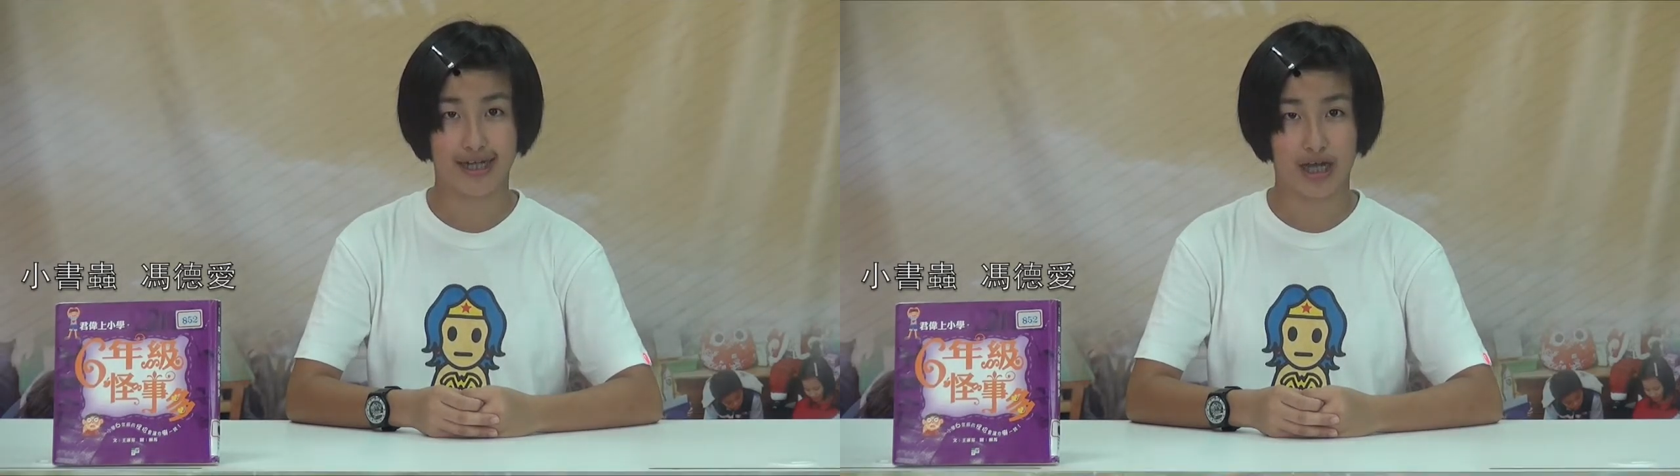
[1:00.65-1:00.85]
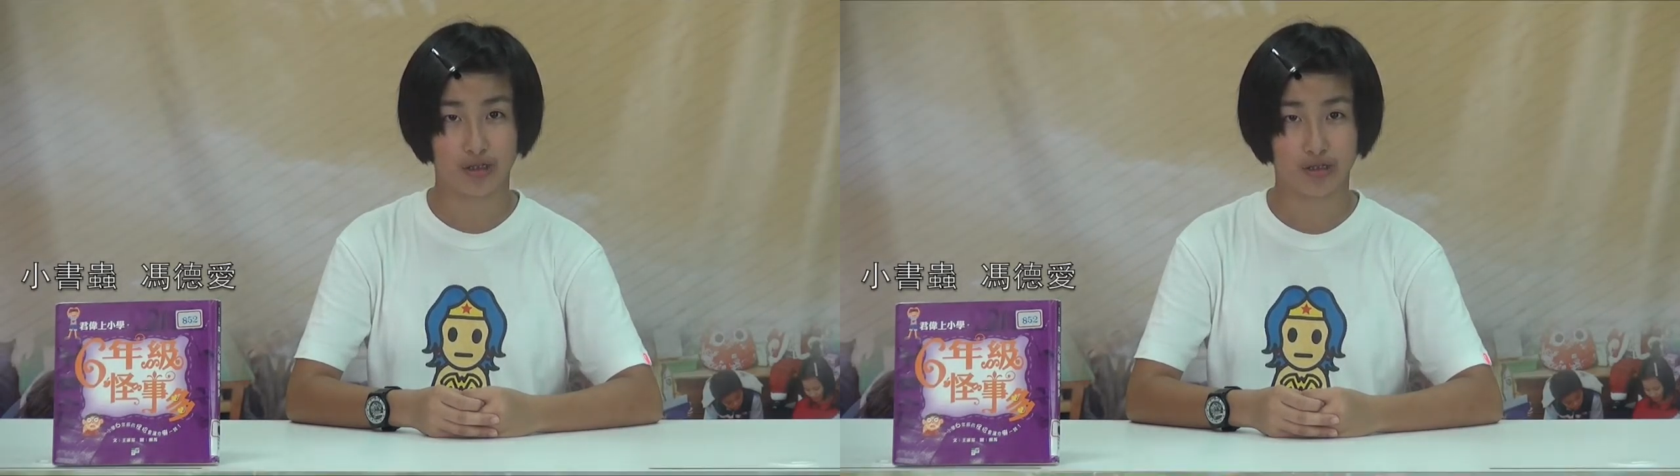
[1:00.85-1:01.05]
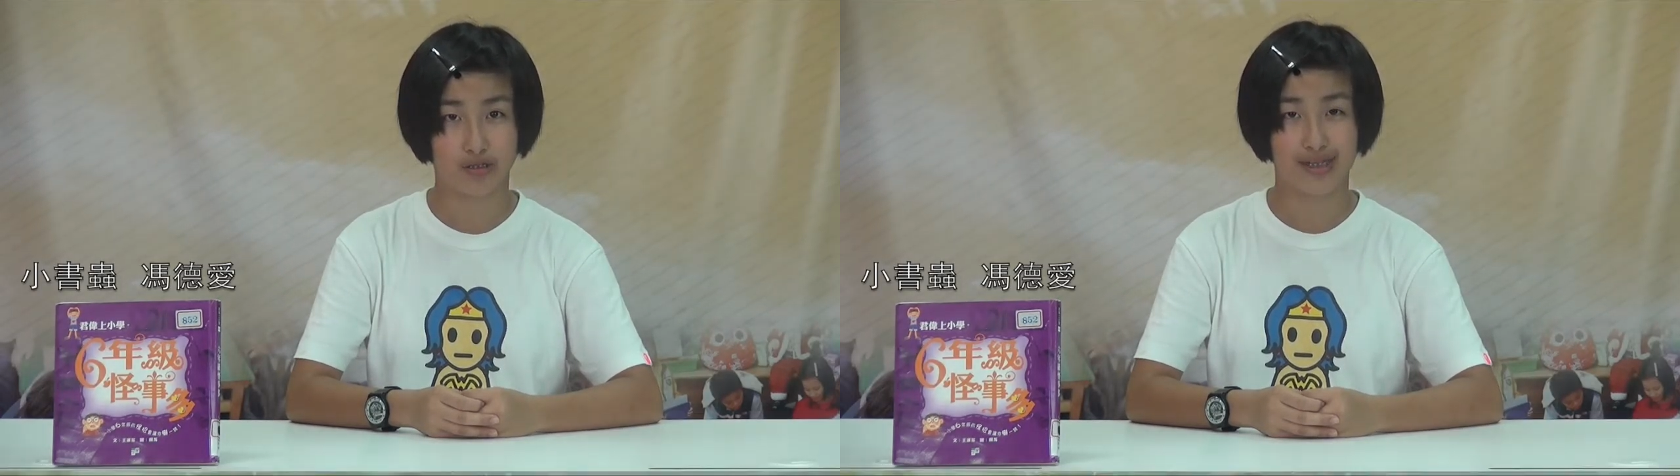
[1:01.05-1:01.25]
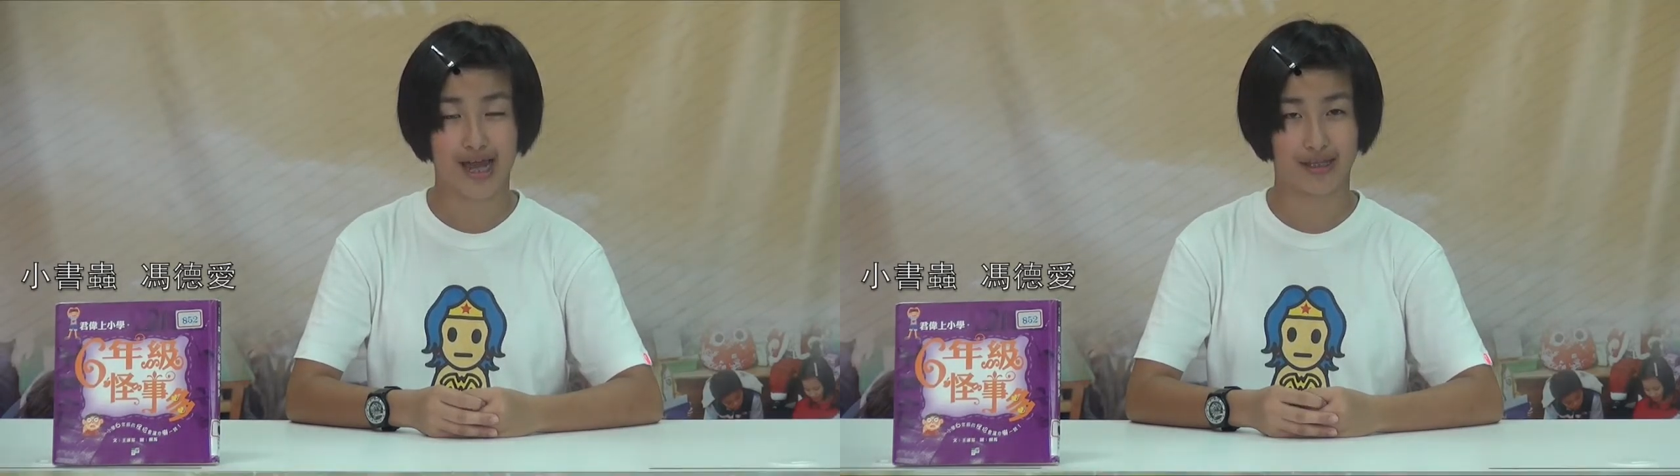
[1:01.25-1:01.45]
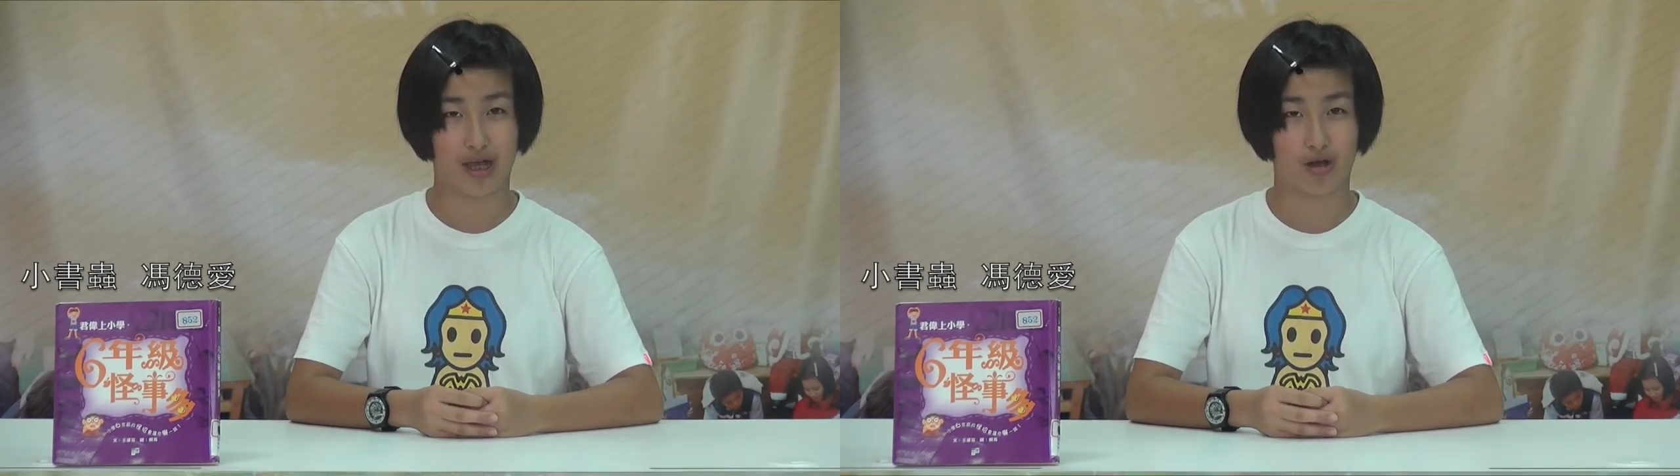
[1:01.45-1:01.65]
家都
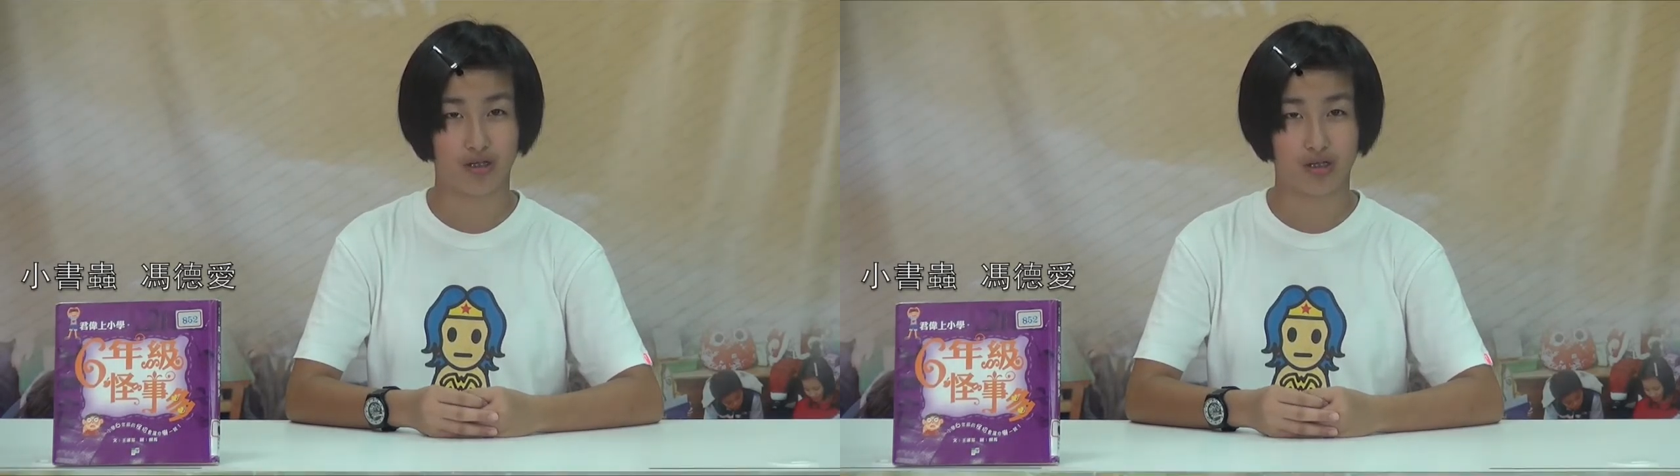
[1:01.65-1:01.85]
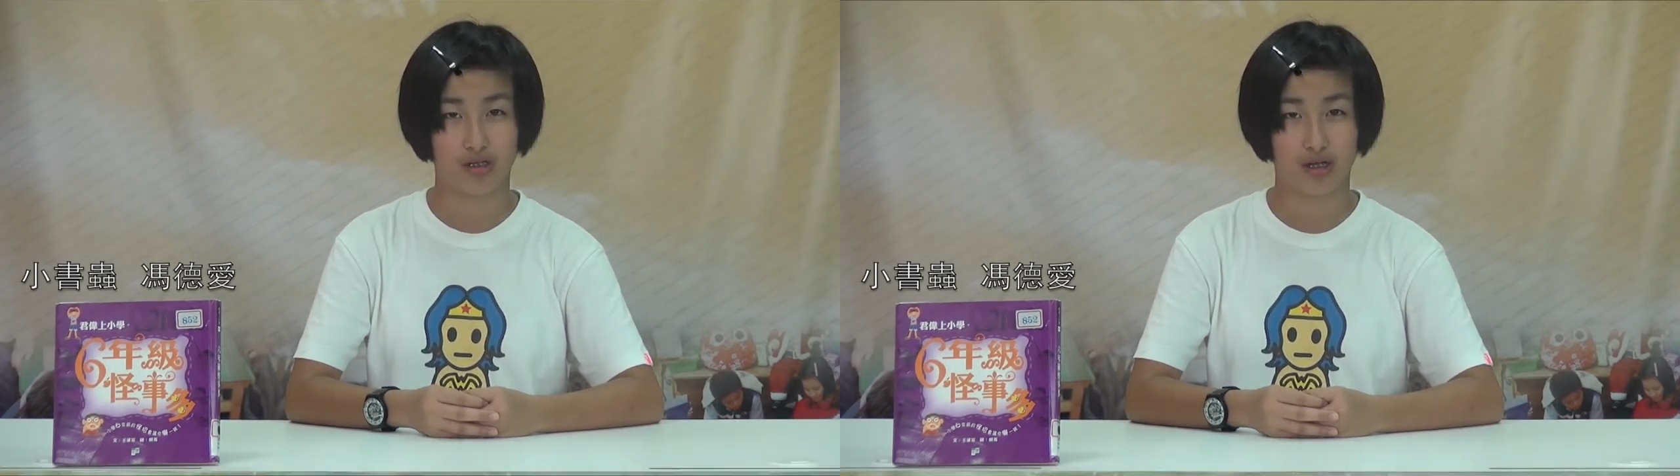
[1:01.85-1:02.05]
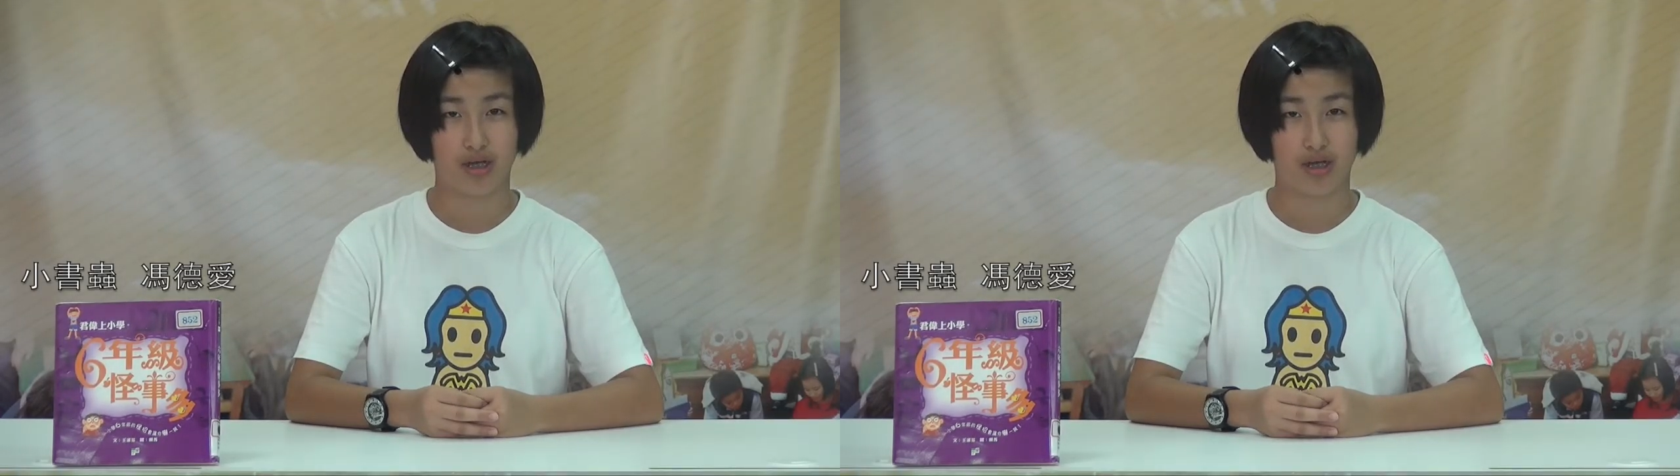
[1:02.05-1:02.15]
吓到了，